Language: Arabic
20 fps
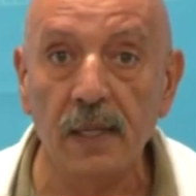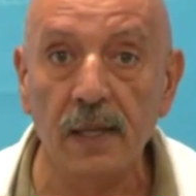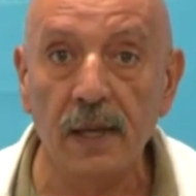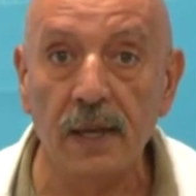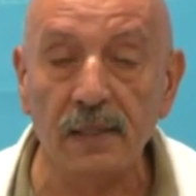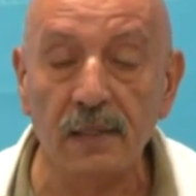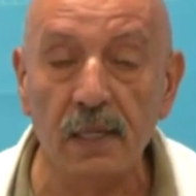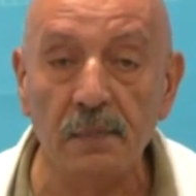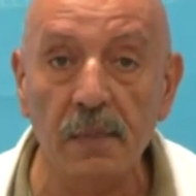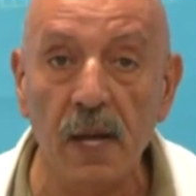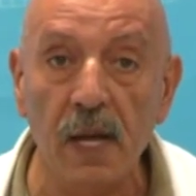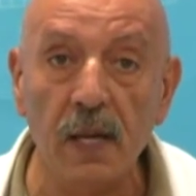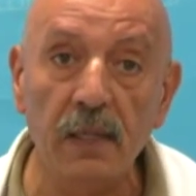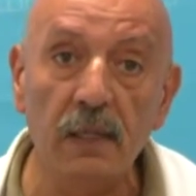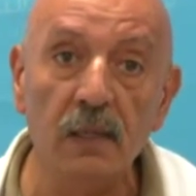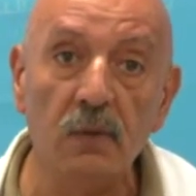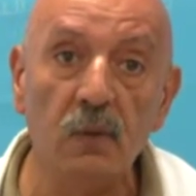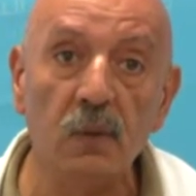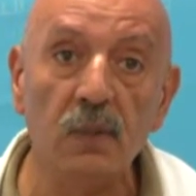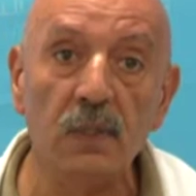حسب
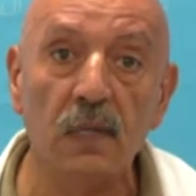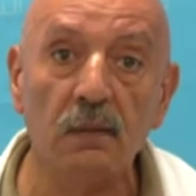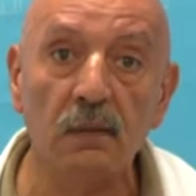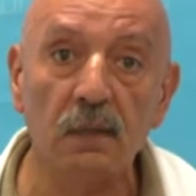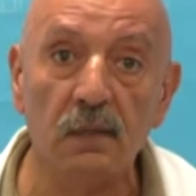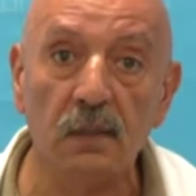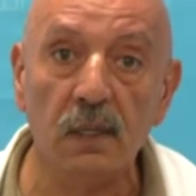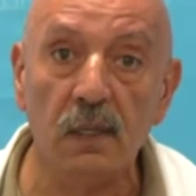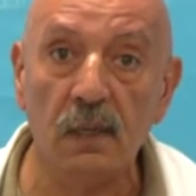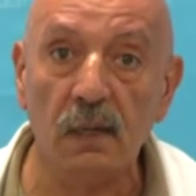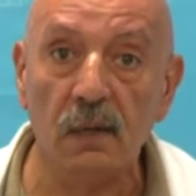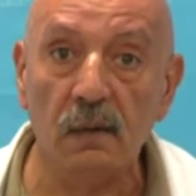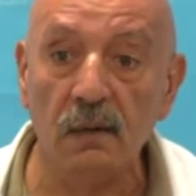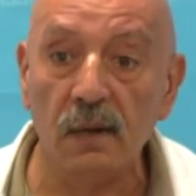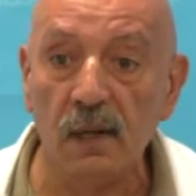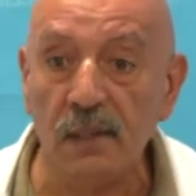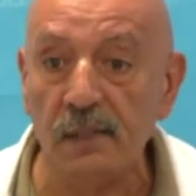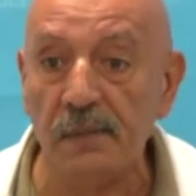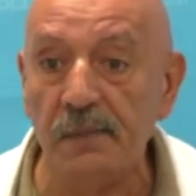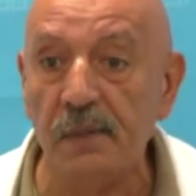معايير وزاره الصحه
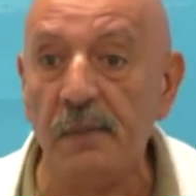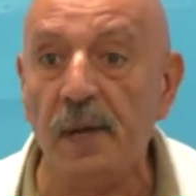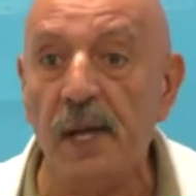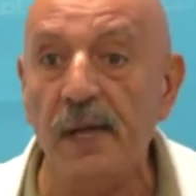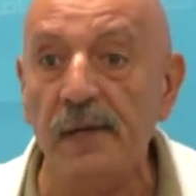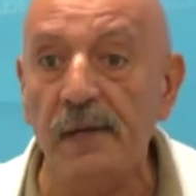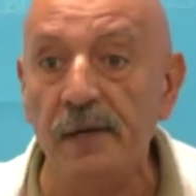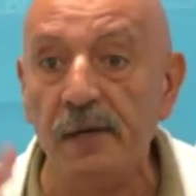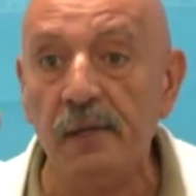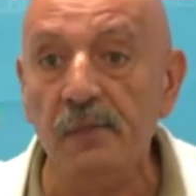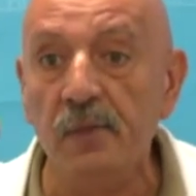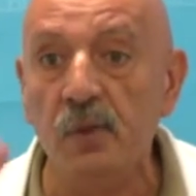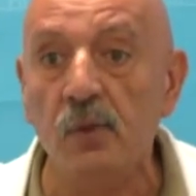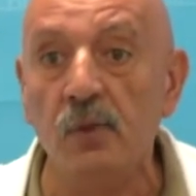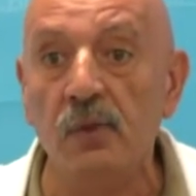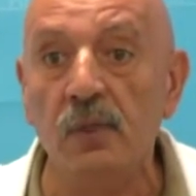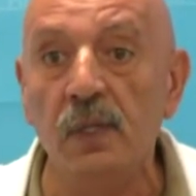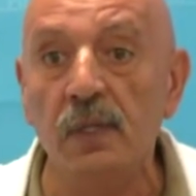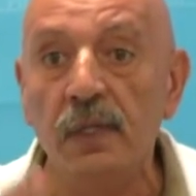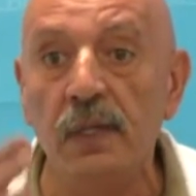حسب المعايير اللي
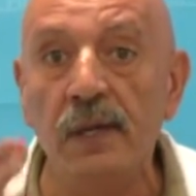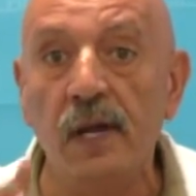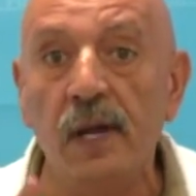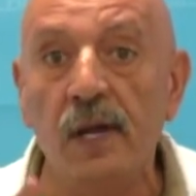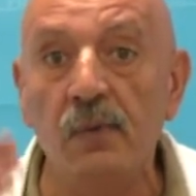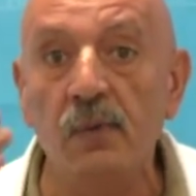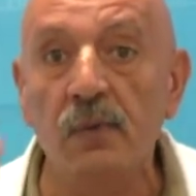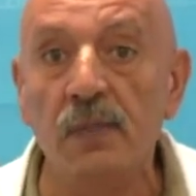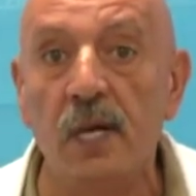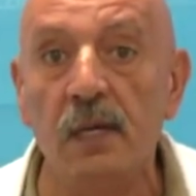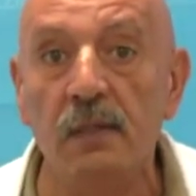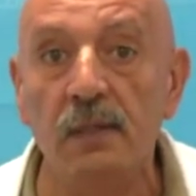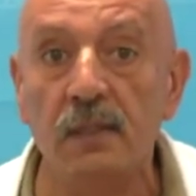بتحط لنا اياها وزاره